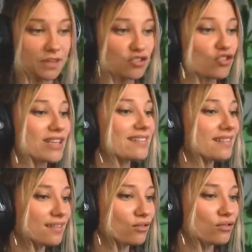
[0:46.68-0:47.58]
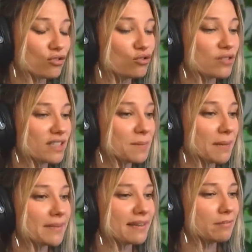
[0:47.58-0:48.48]
Je décide, je choisis
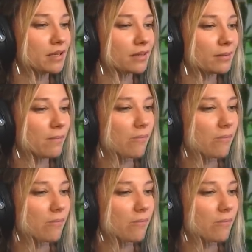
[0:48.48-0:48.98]
bien mes timings.